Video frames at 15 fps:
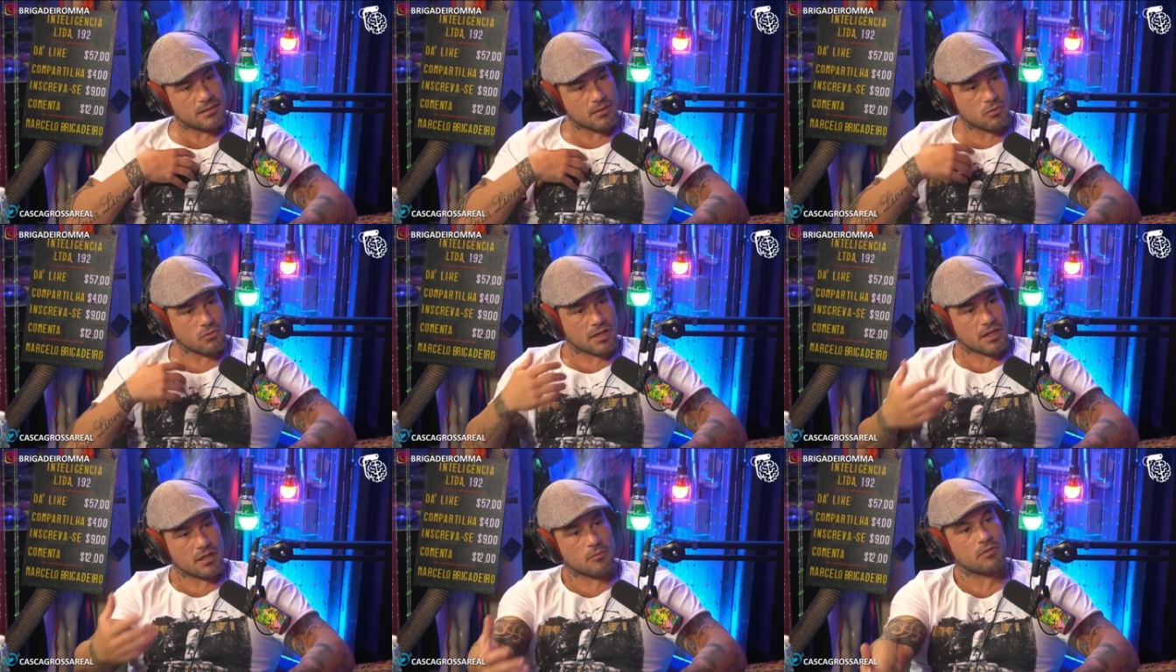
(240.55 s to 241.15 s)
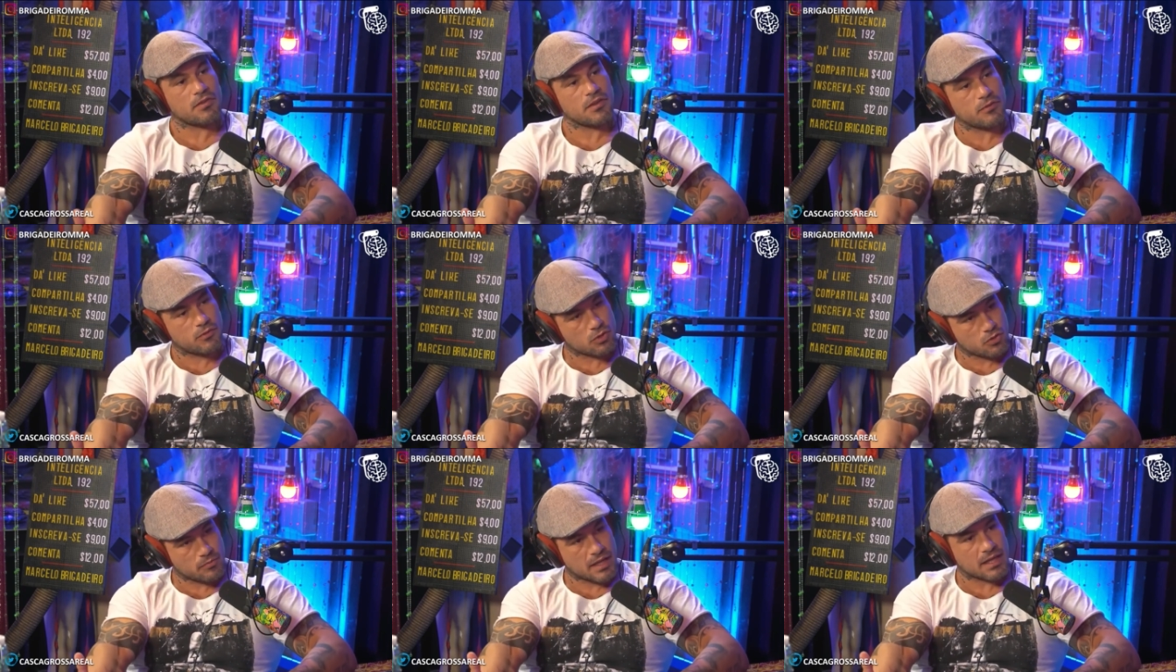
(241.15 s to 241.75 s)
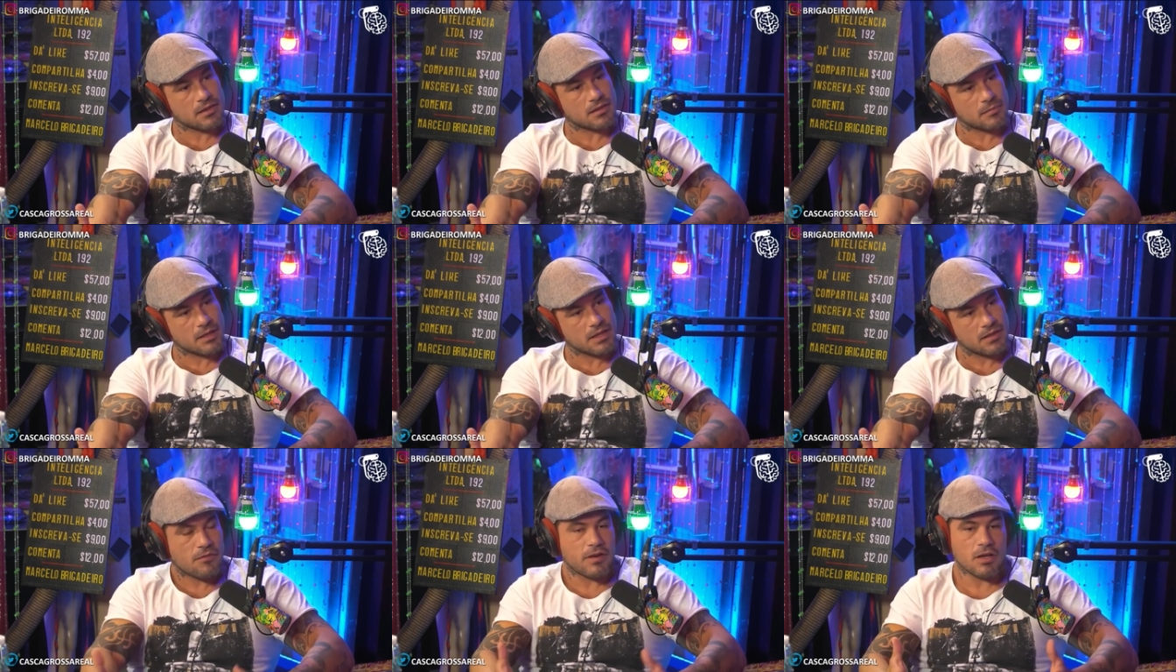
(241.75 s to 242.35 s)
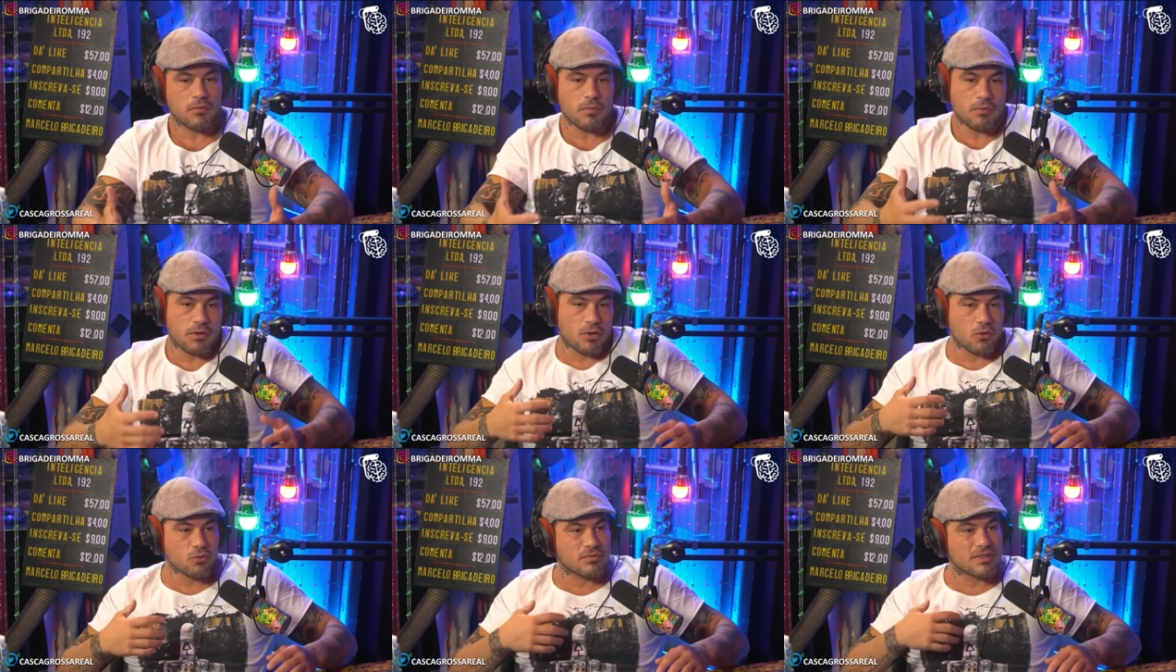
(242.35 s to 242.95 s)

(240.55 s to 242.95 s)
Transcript: E eu não queria que meu filho fosse um merda também. Eu falei, pô, eu não